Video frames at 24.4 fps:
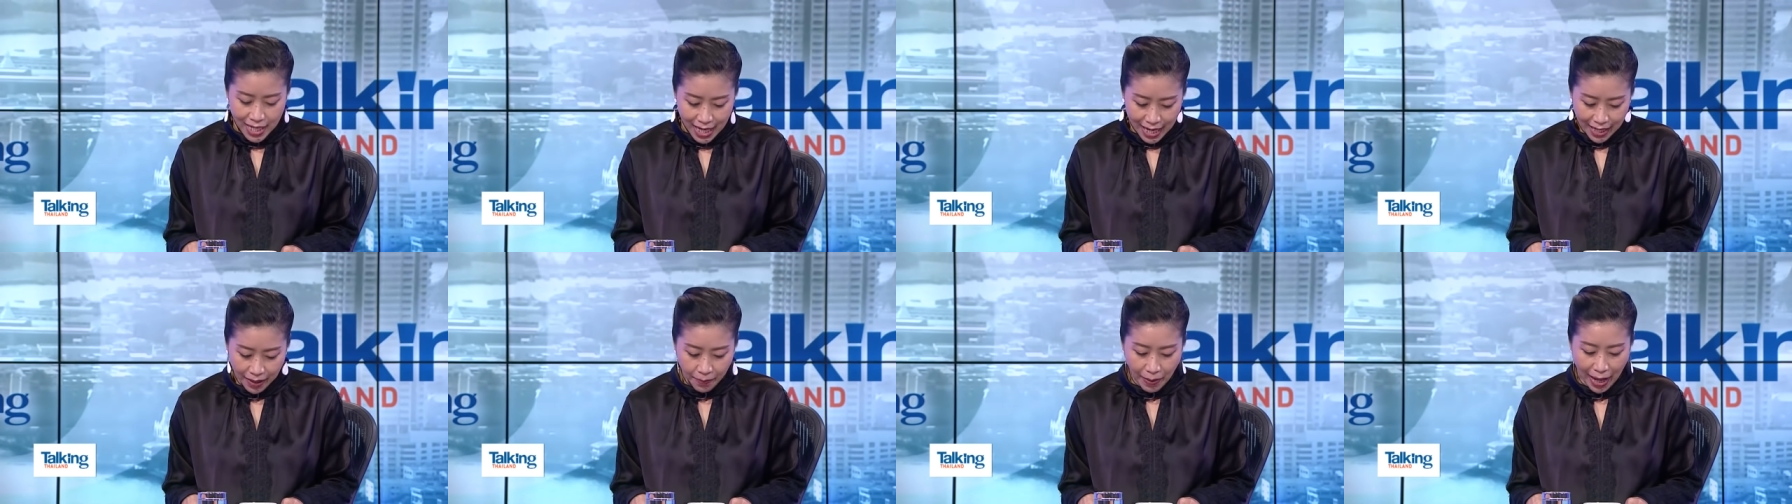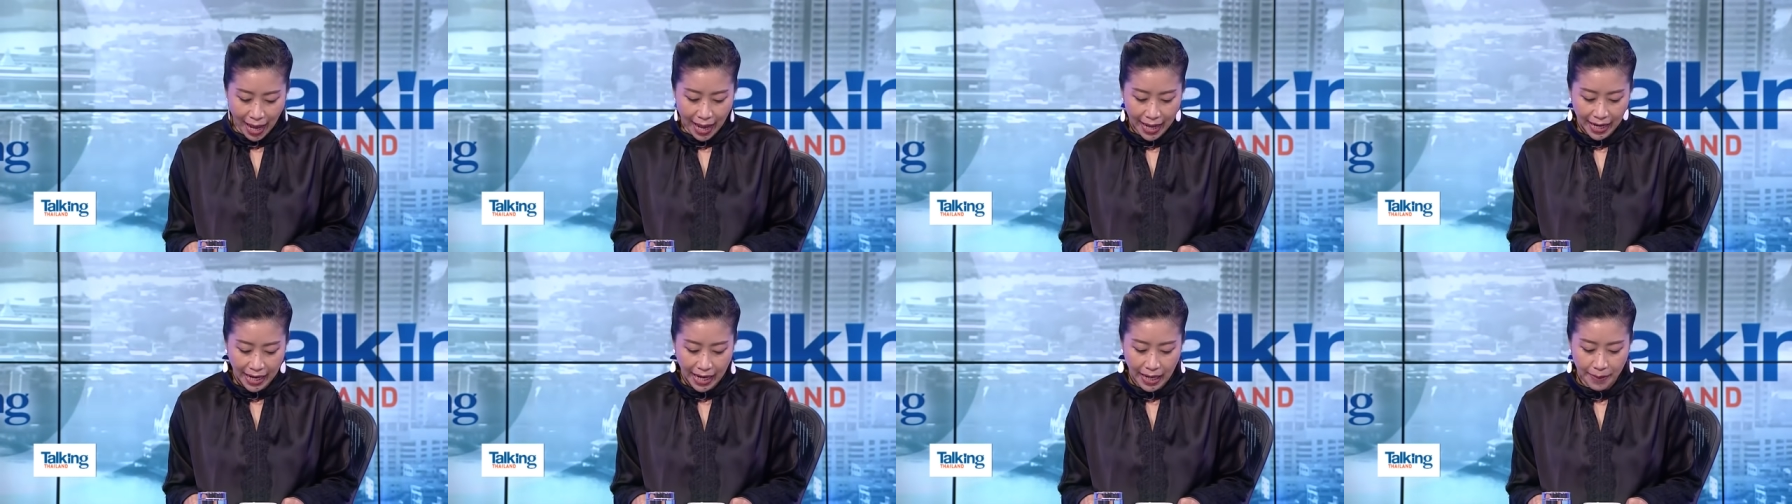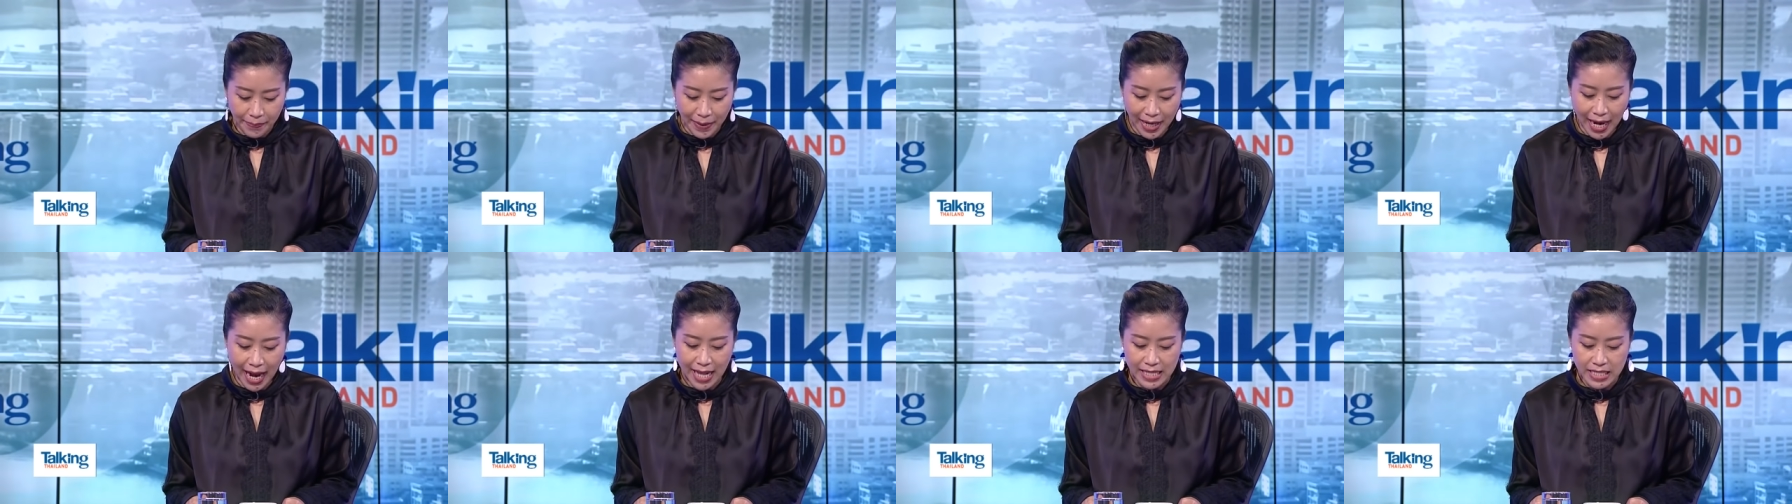หลีกภัยค่ะ
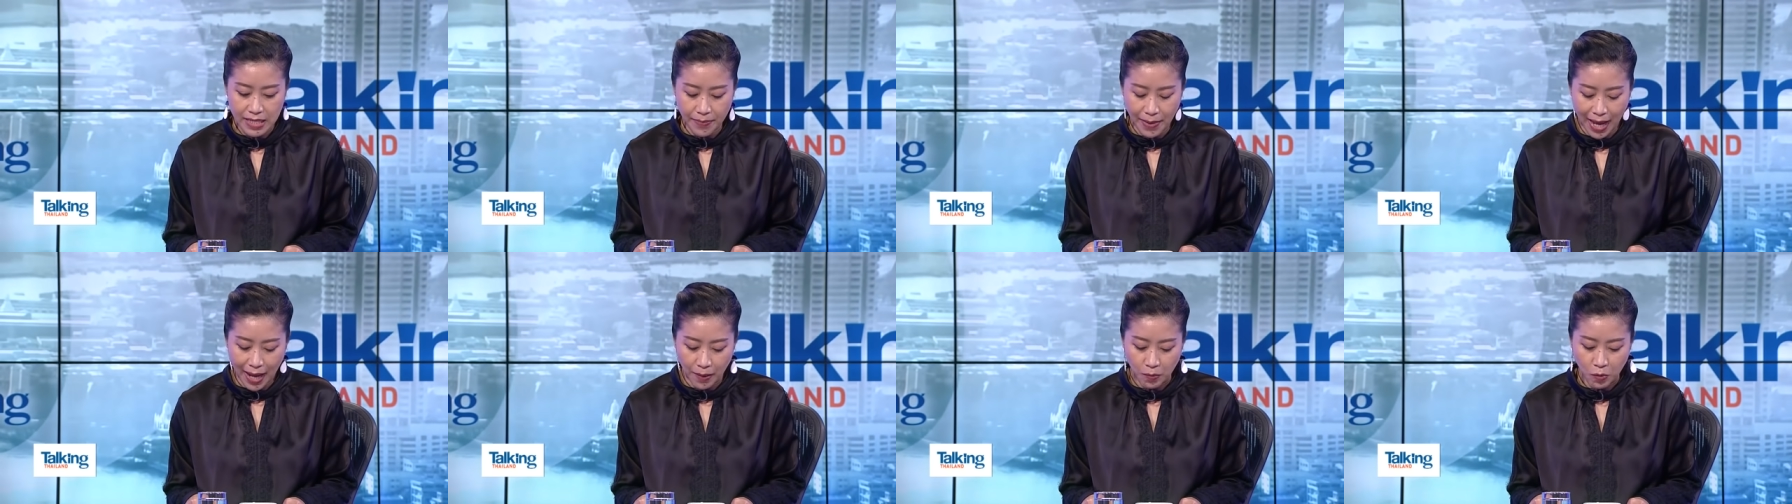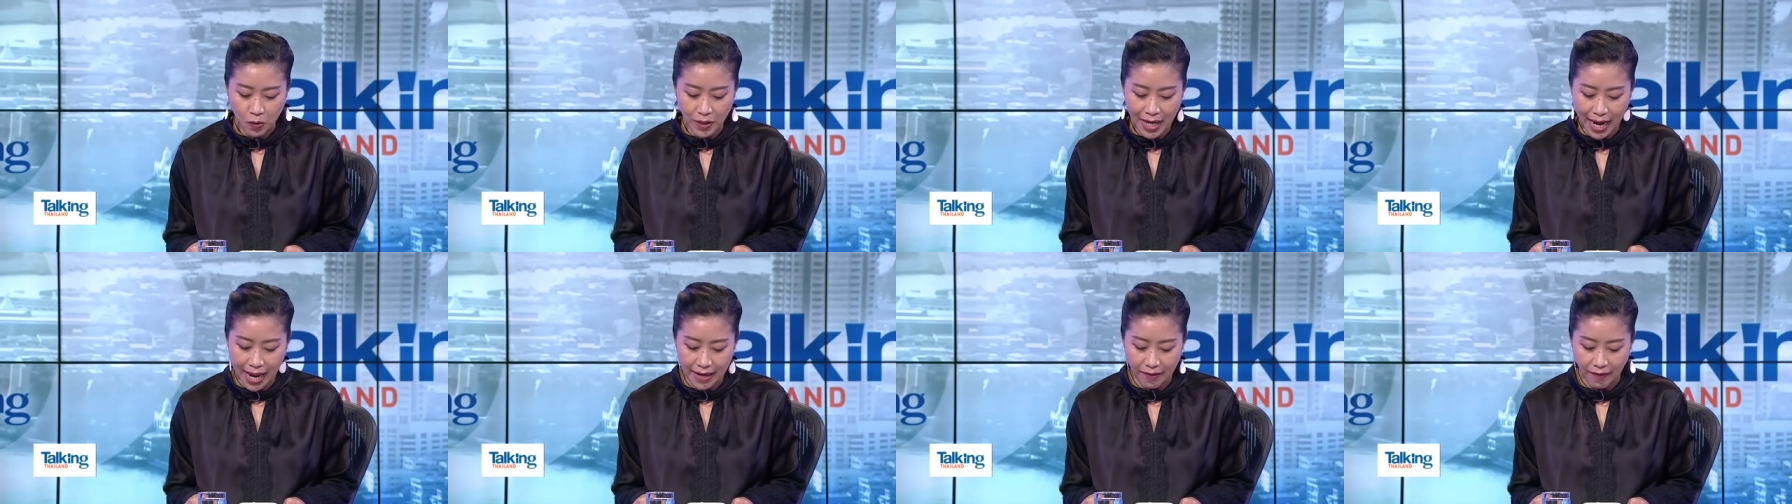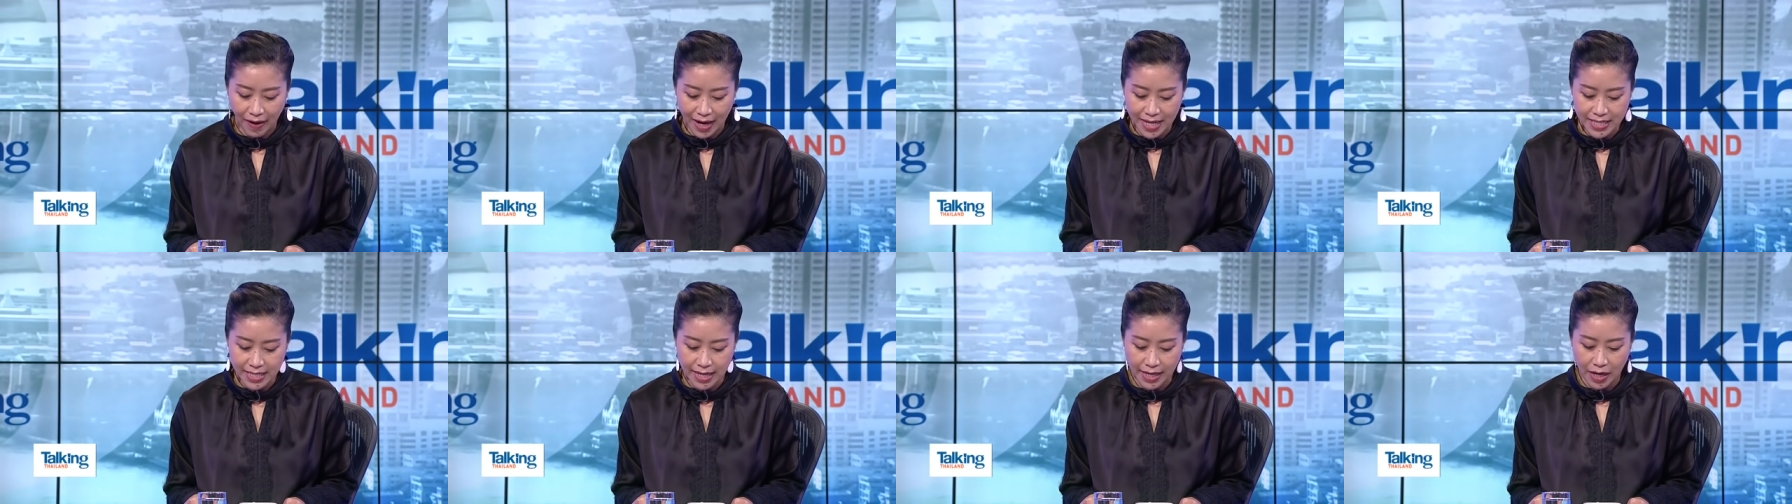ประธานสภาผู้แทน
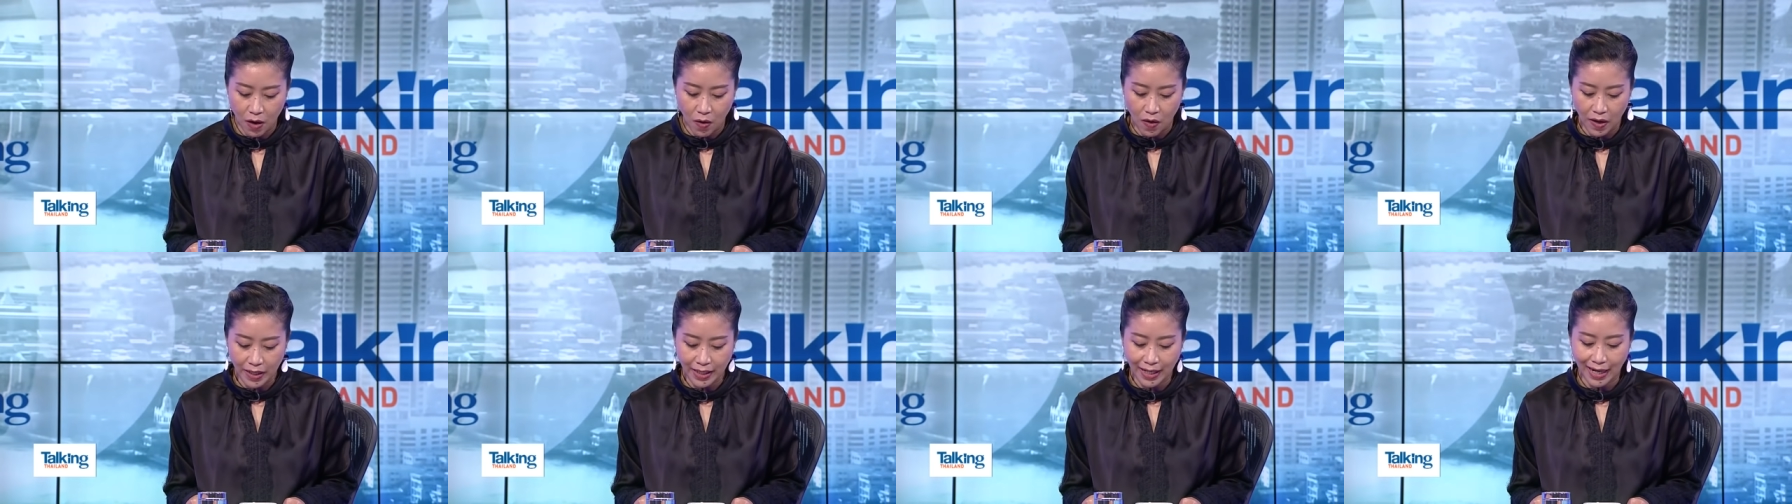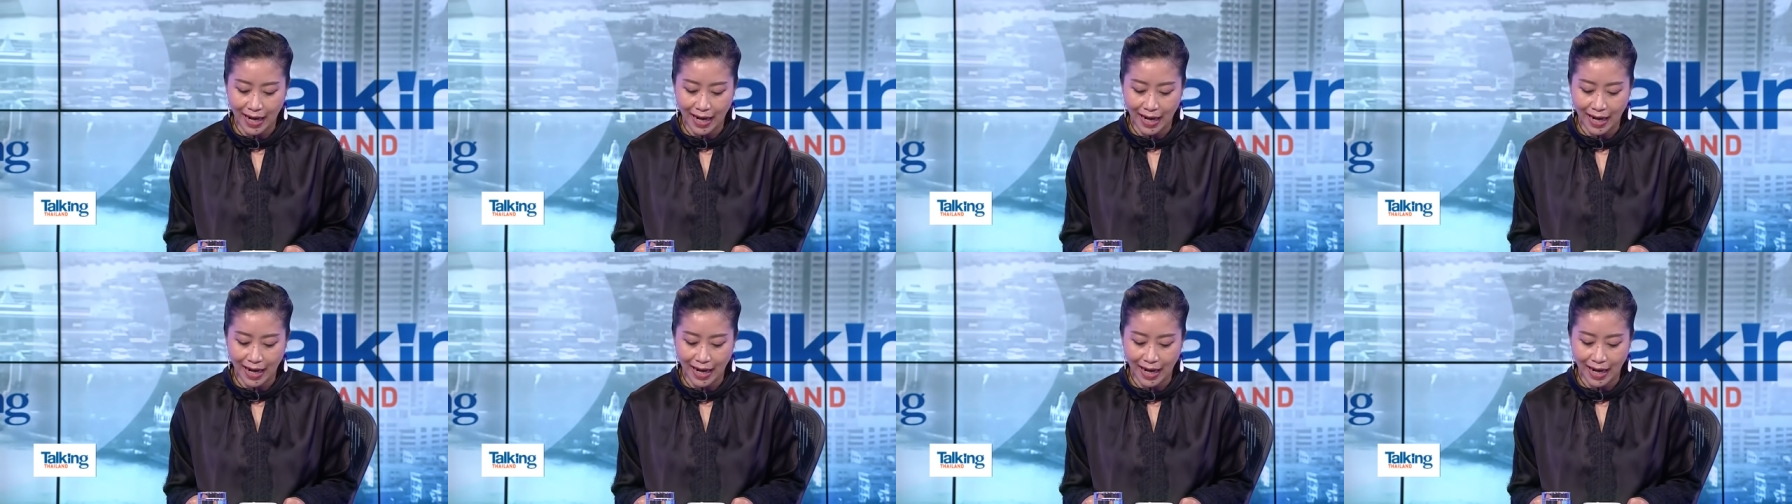ราษฎร